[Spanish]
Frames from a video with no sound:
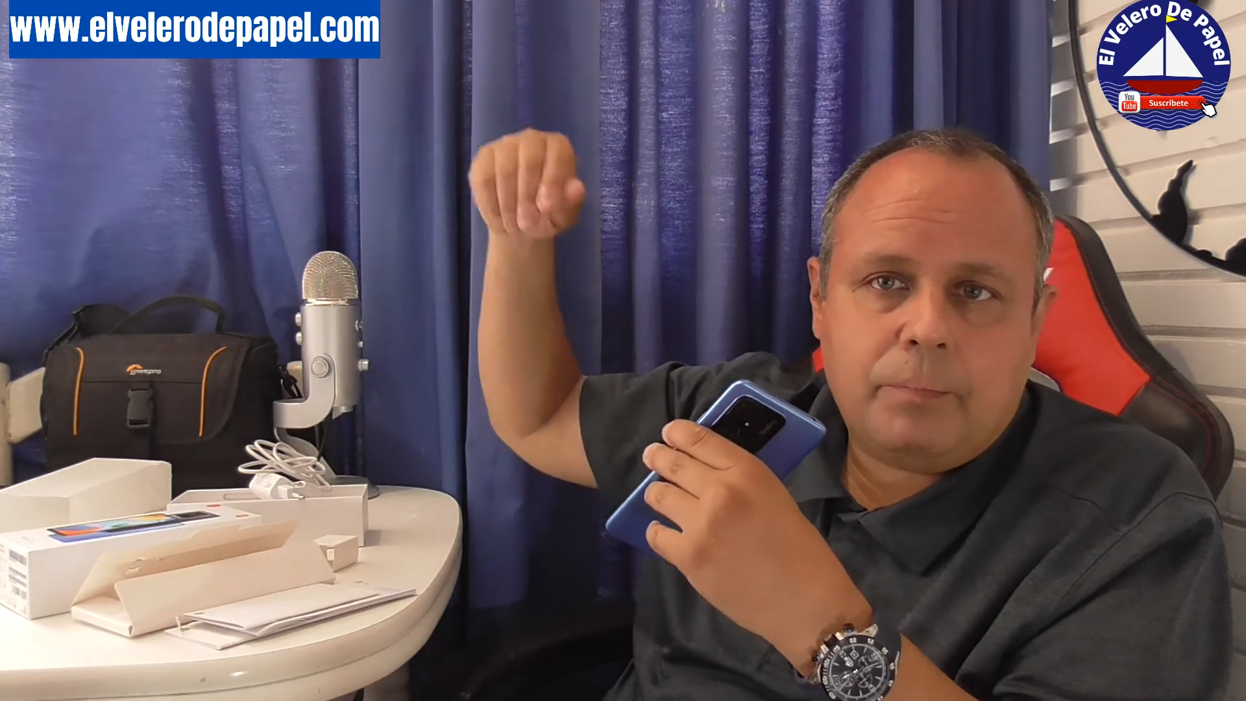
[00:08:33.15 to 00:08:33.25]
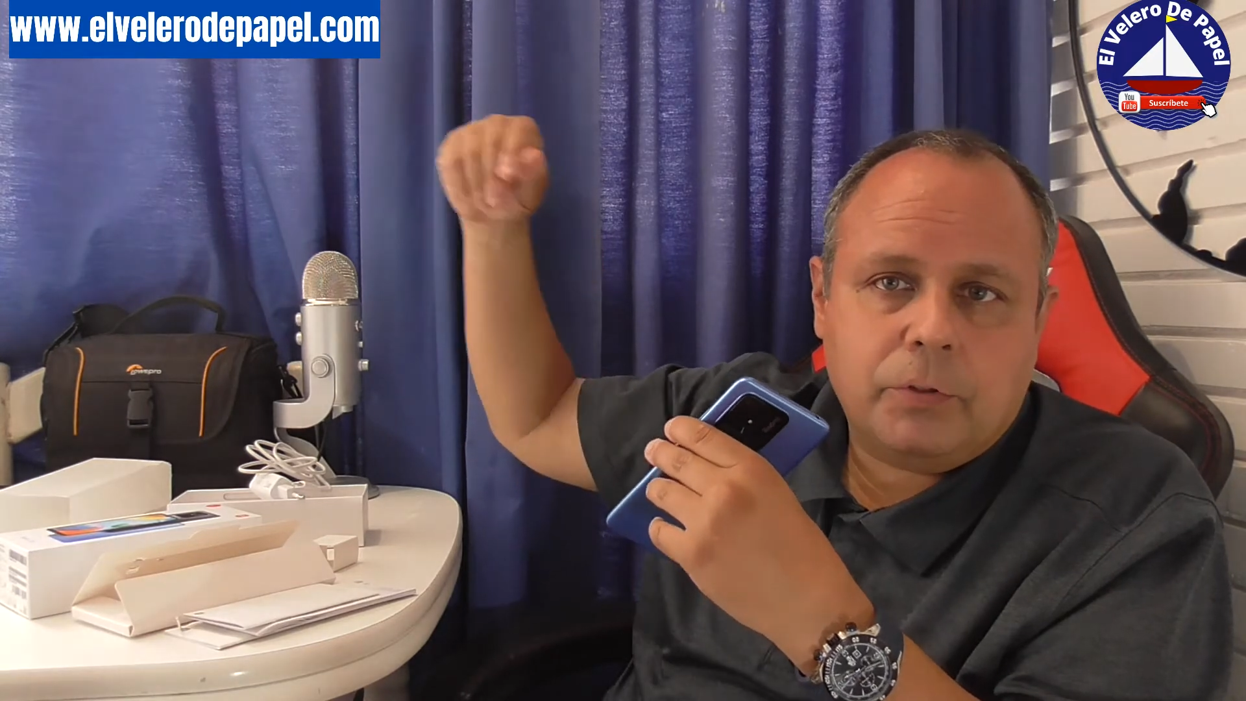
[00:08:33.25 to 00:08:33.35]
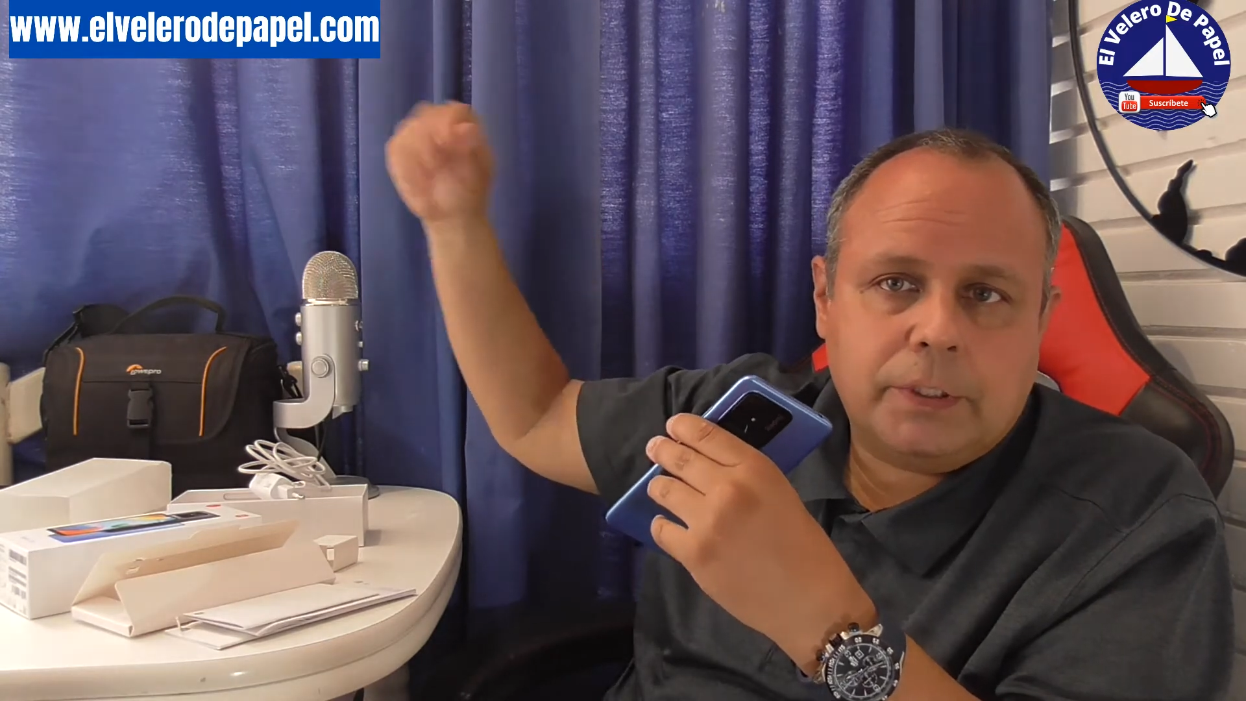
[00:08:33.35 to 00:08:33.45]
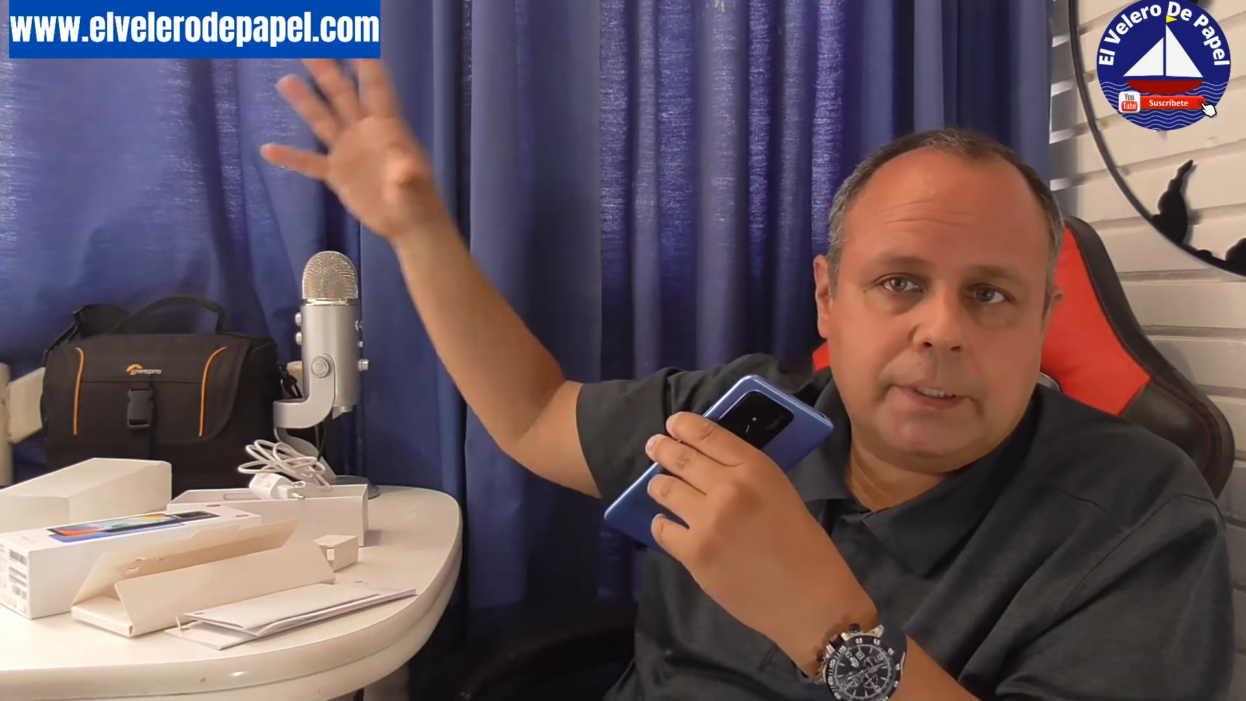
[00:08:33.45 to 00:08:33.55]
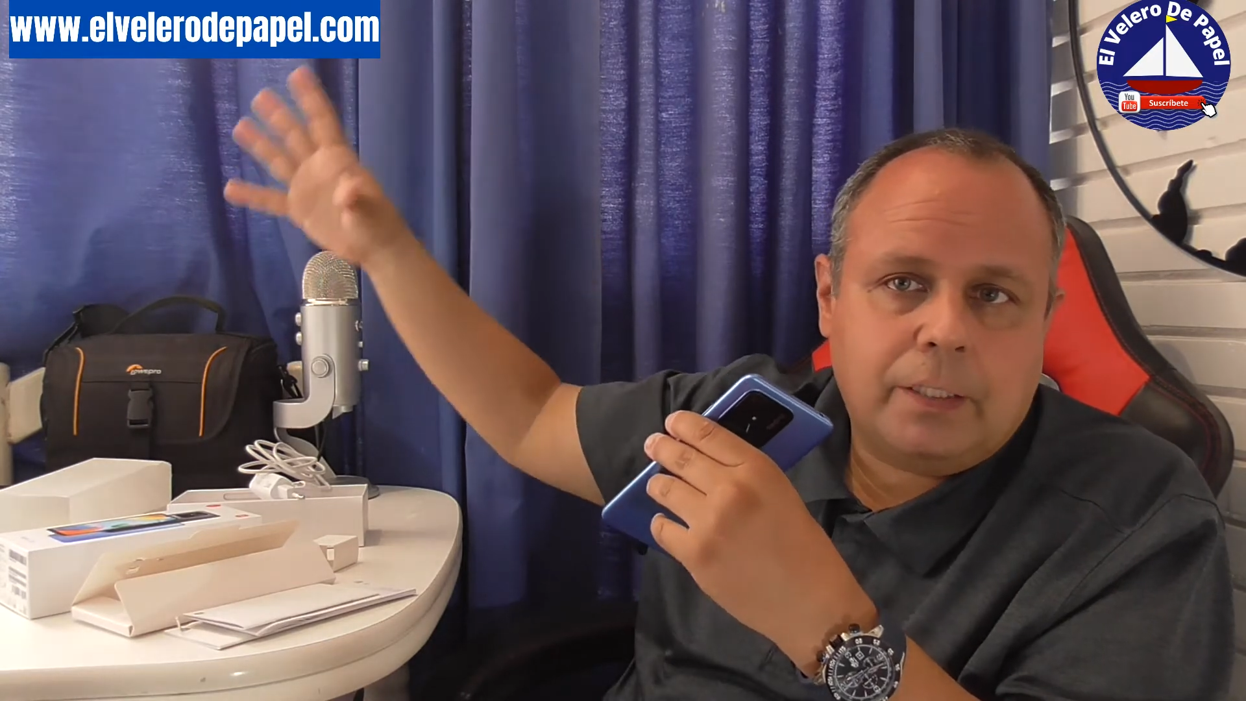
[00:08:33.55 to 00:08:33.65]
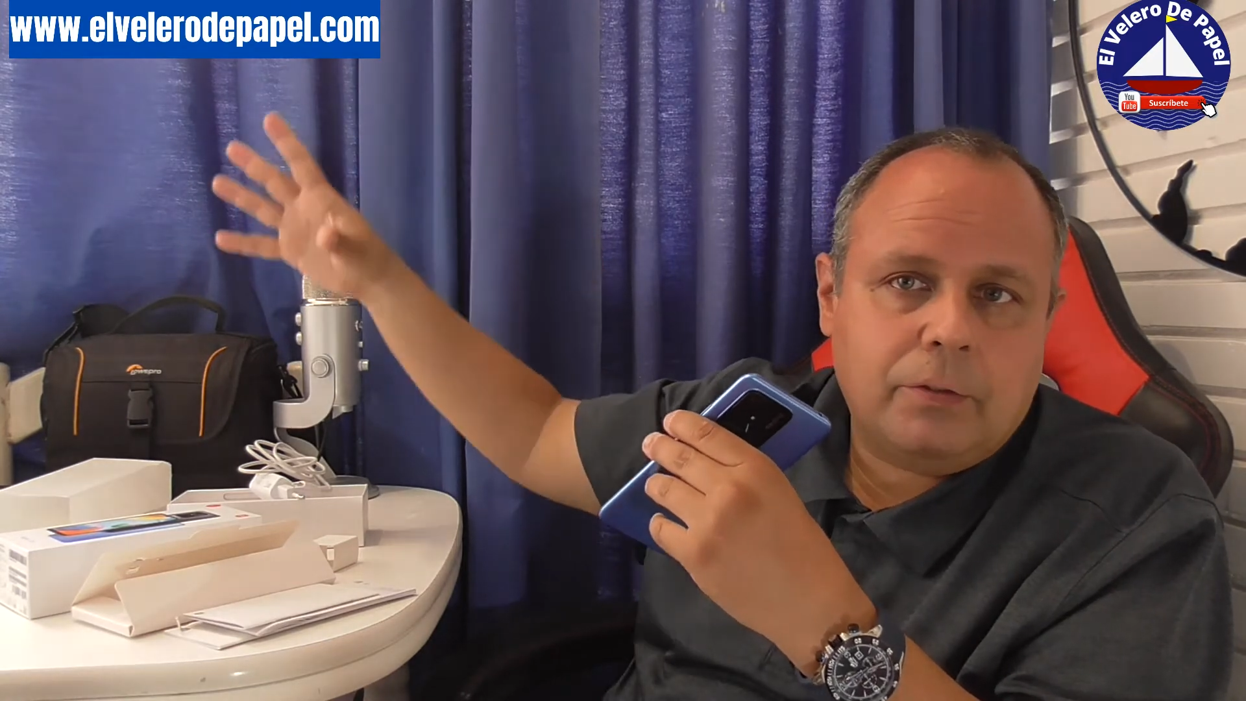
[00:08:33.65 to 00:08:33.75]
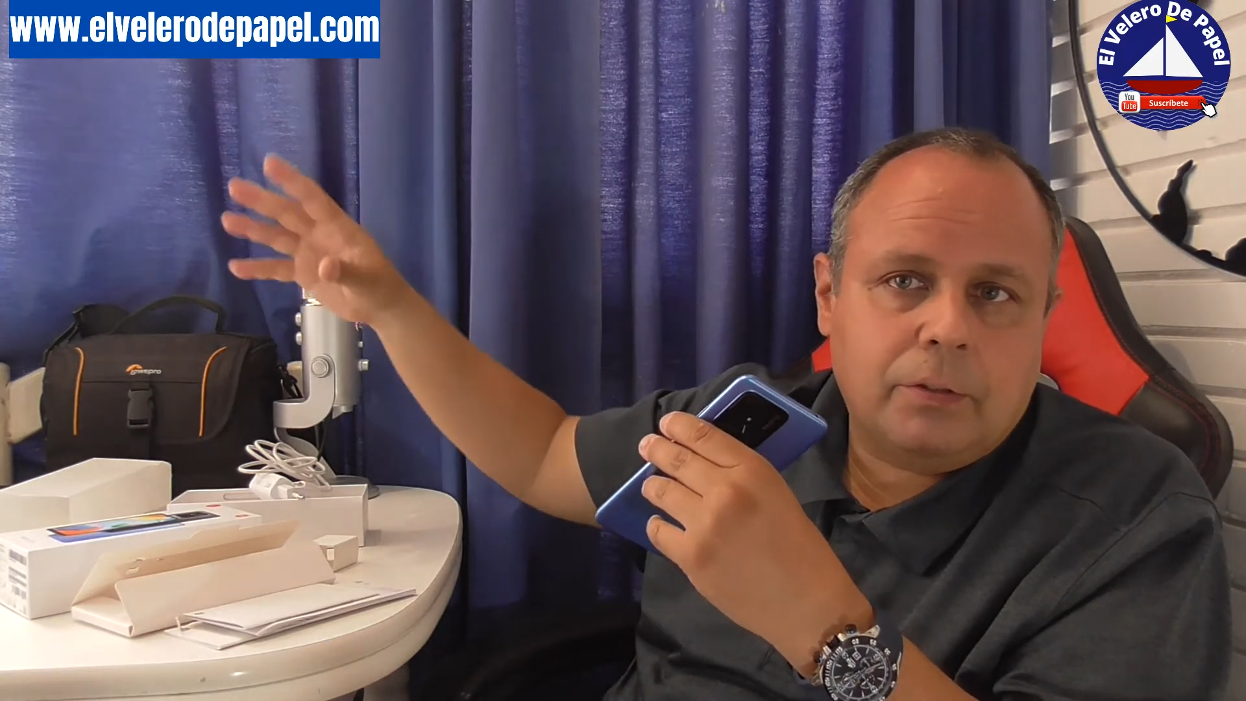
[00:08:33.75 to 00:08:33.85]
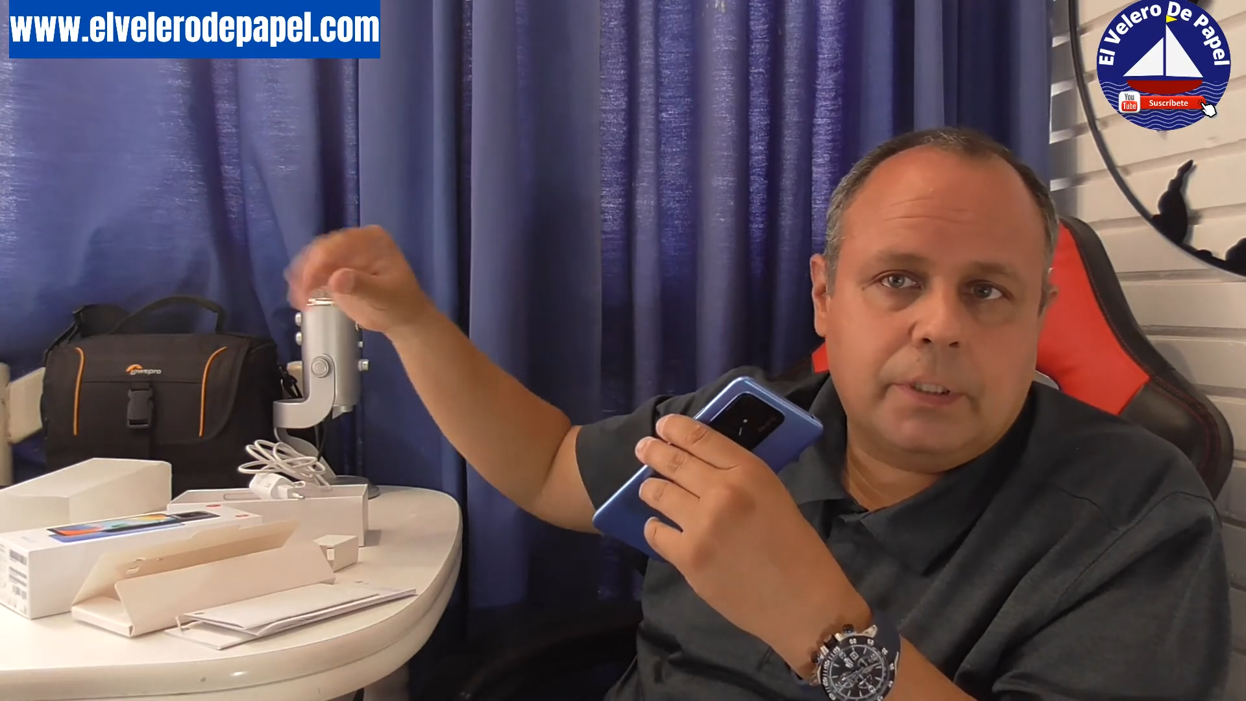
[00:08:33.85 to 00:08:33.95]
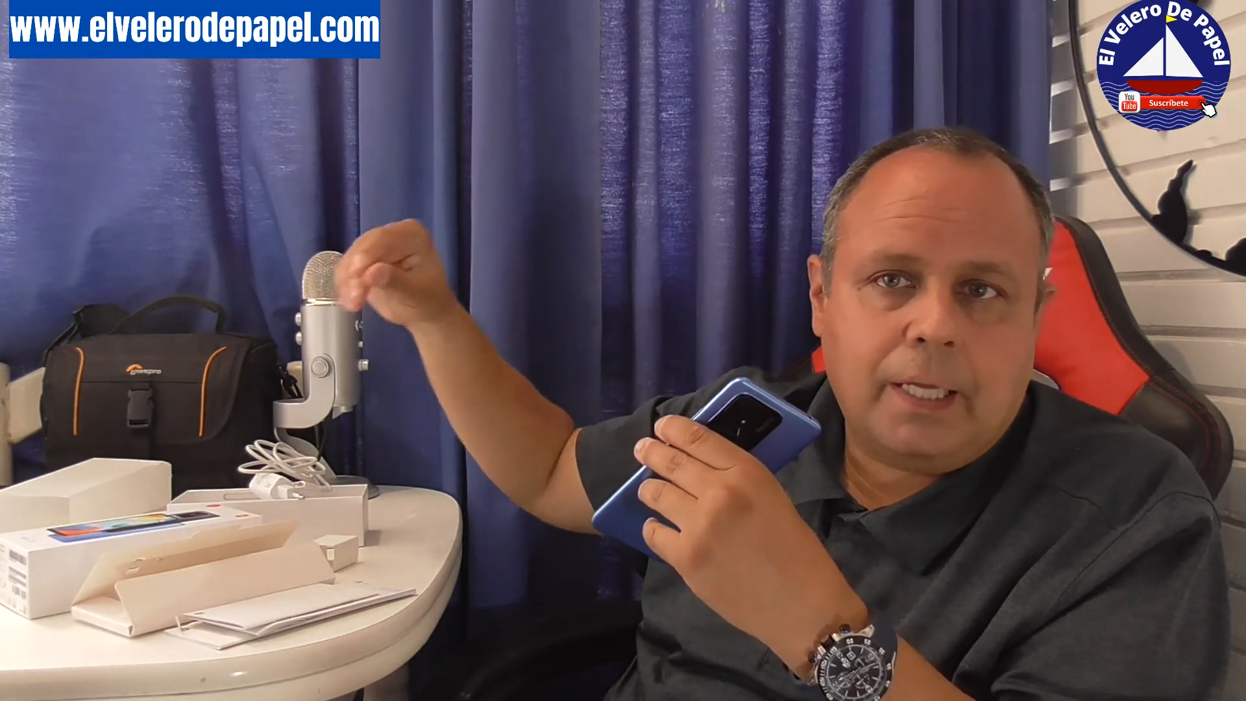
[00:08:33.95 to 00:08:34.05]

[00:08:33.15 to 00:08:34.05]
procesador